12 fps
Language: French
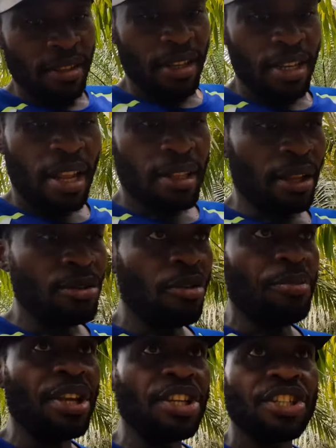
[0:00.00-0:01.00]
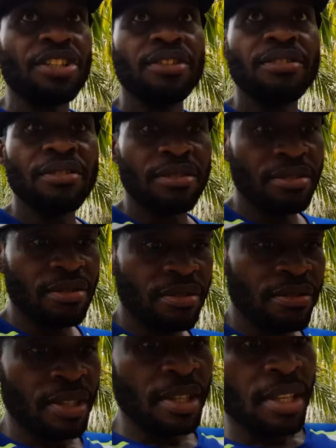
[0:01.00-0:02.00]
il a tendu le piège.
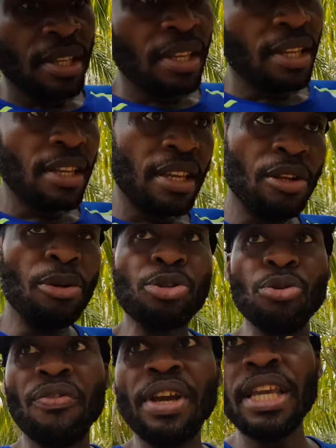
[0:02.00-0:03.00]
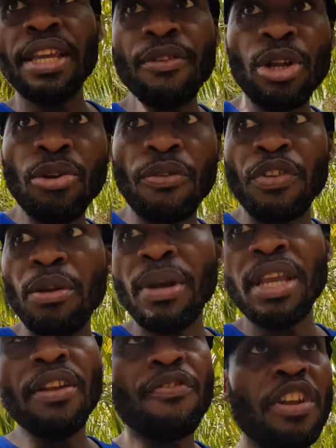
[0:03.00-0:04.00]
Il le suivait, il, le filmait,
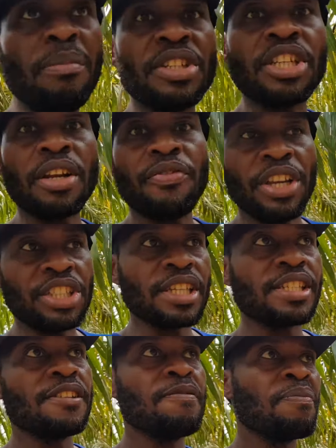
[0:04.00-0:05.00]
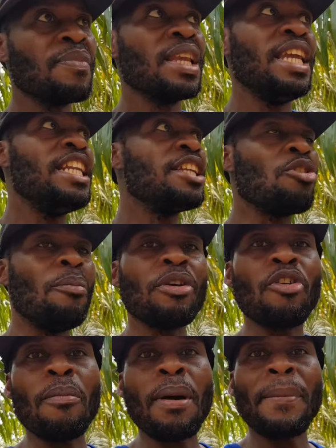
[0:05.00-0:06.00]
il filmait chaque fait et geste. Il est tombé
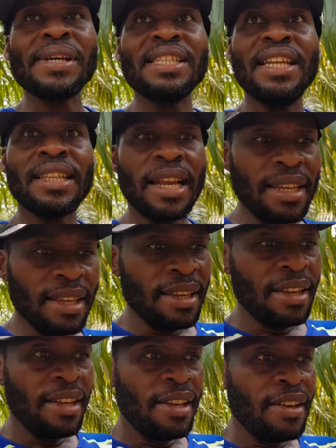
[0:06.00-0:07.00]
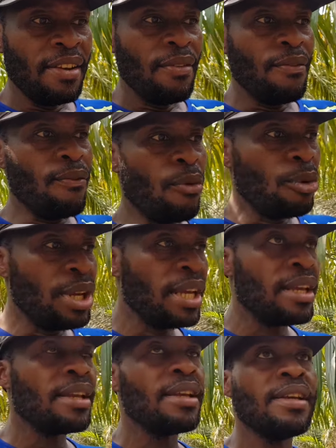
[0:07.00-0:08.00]
comment Parce qu'il est allé voler
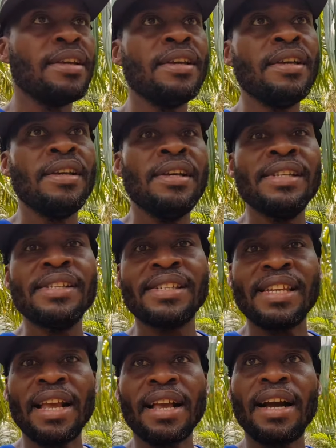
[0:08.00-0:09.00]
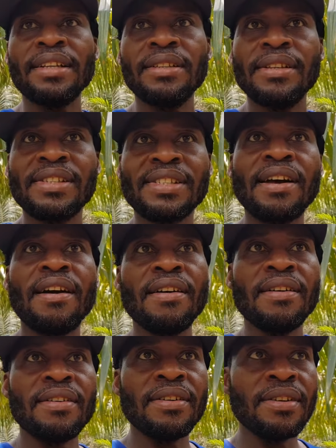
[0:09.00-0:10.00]
50,
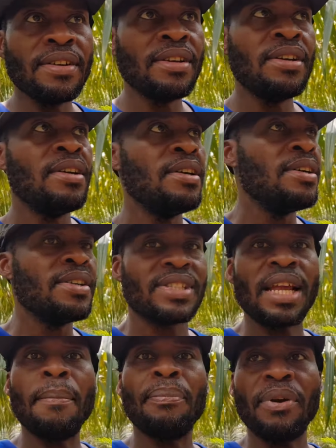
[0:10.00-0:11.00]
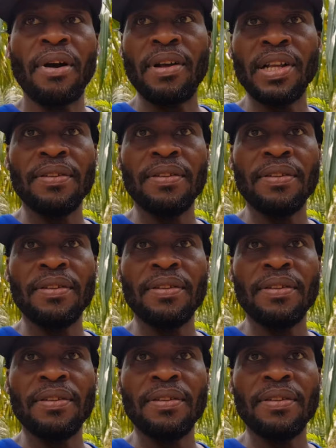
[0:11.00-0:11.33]
100, 100 plans